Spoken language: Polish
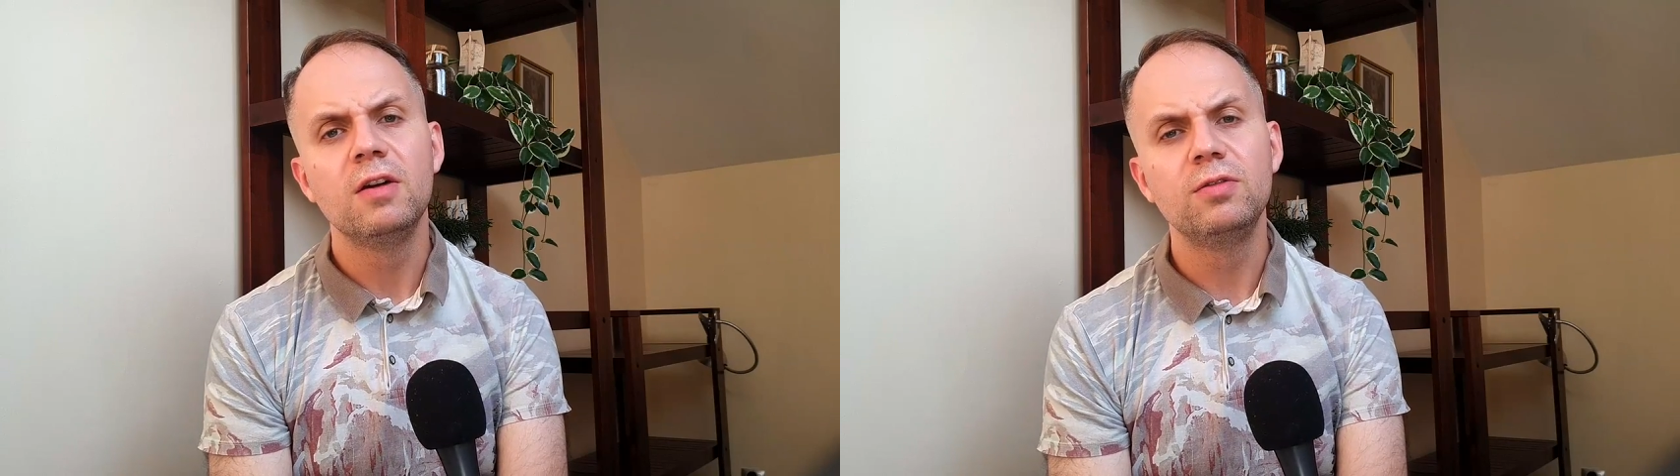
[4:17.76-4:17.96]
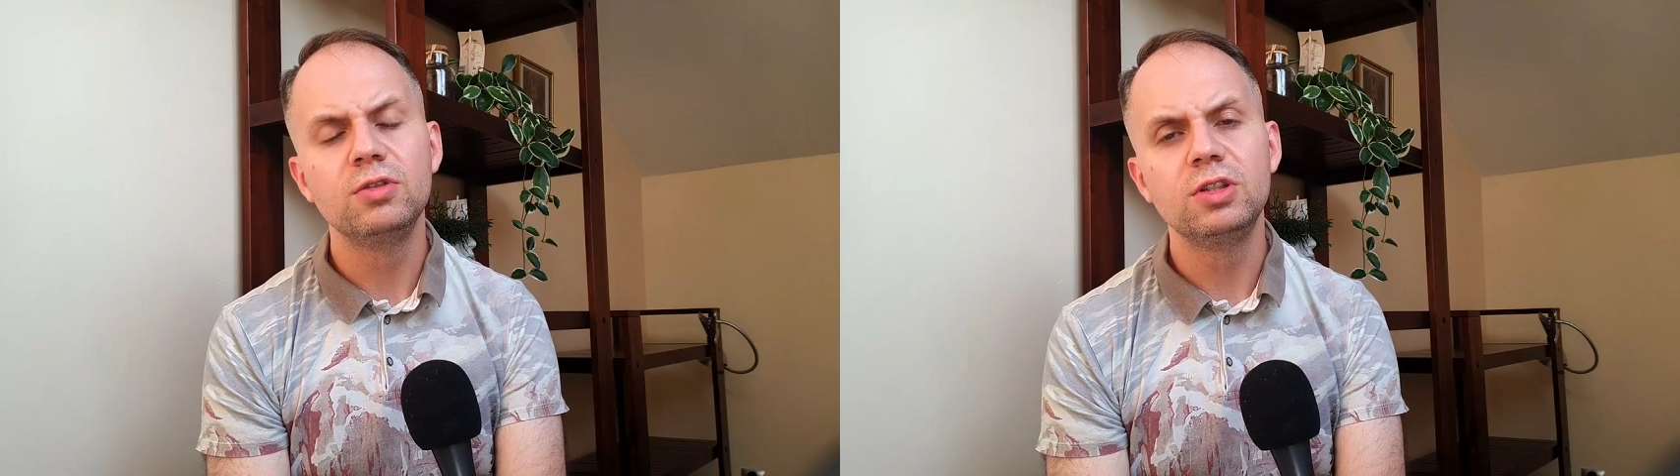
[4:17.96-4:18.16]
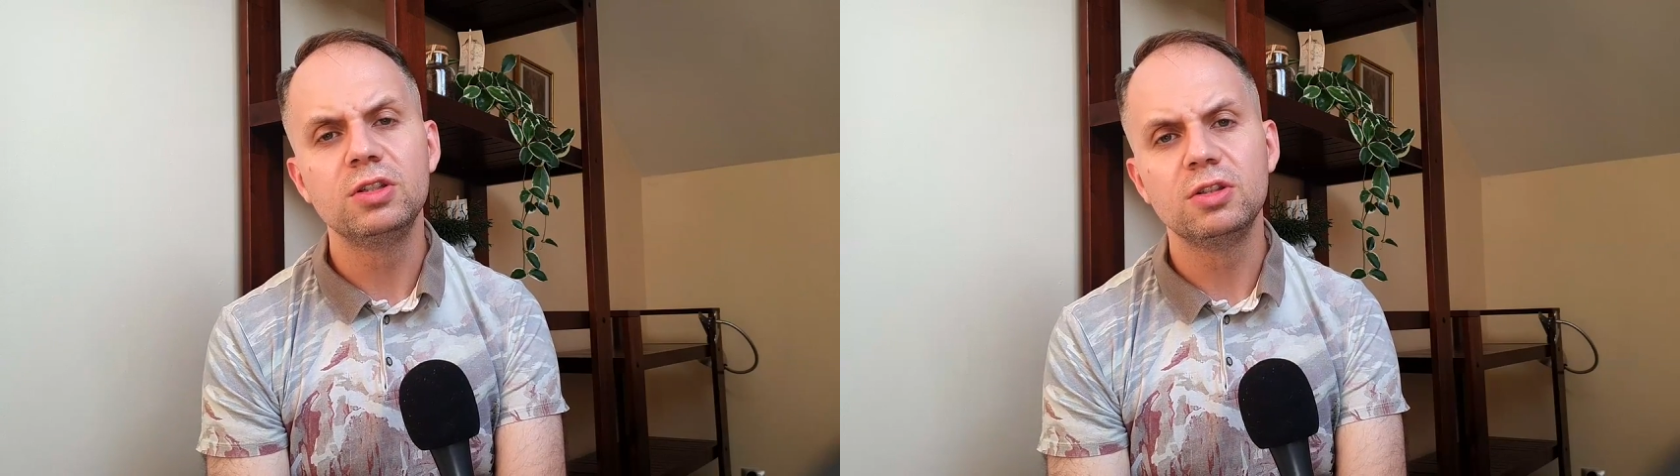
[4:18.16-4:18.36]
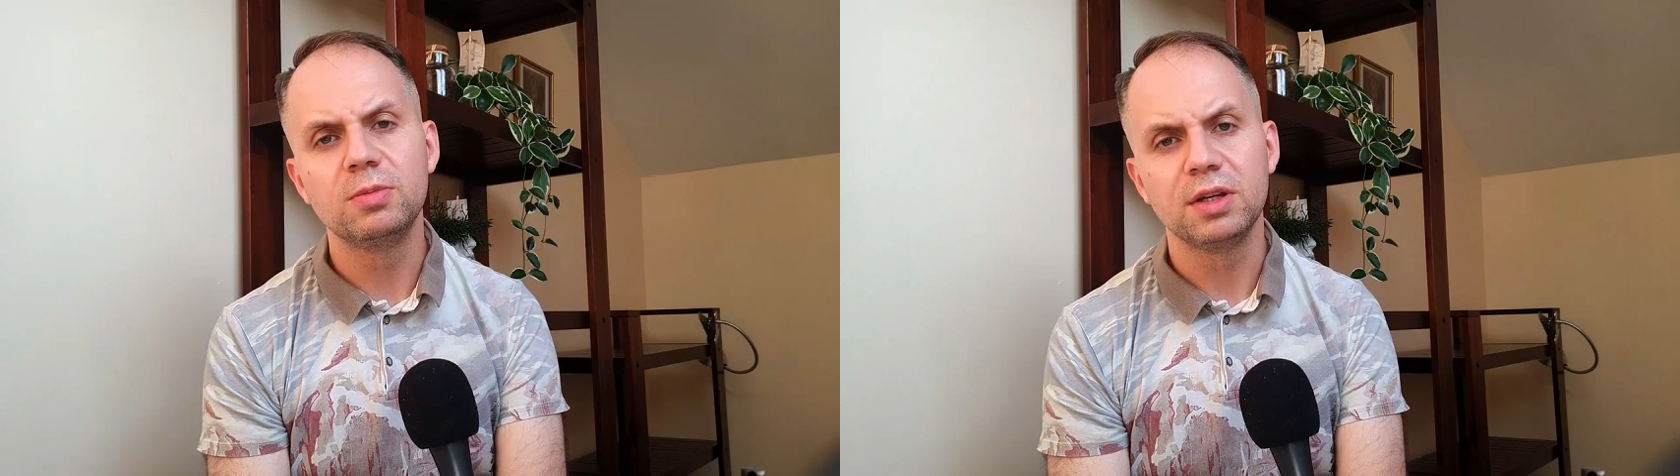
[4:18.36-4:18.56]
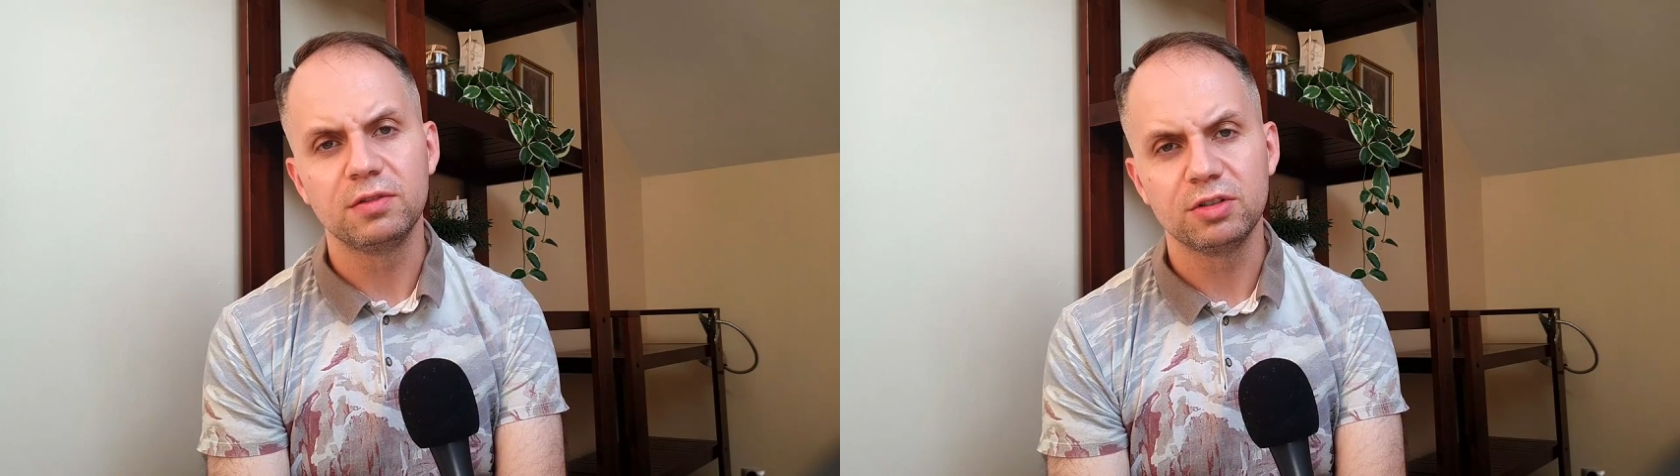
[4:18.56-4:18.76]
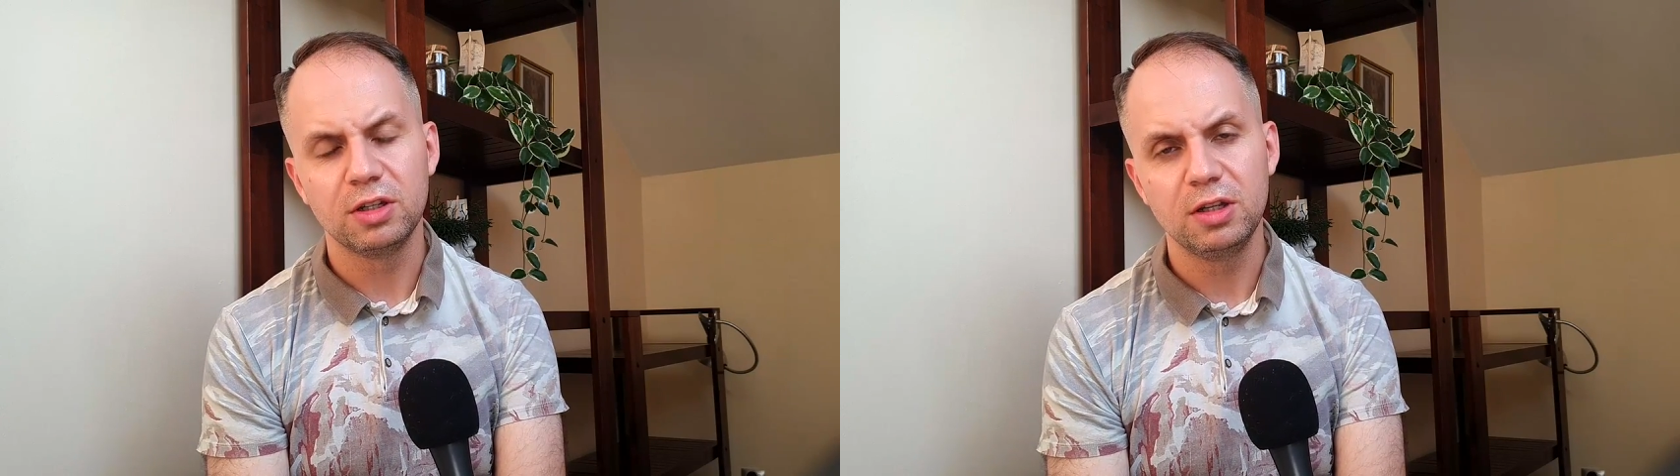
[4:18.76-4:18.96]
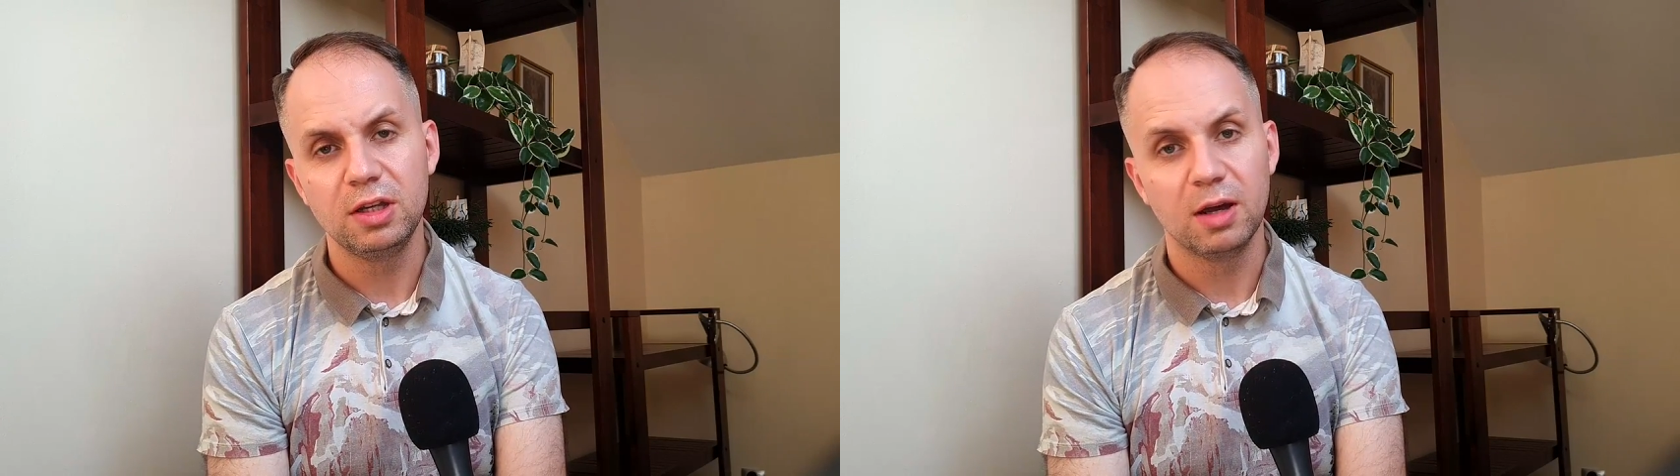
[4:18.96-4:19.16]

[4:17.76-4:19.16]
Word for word: wrócić do pierwszej ligi,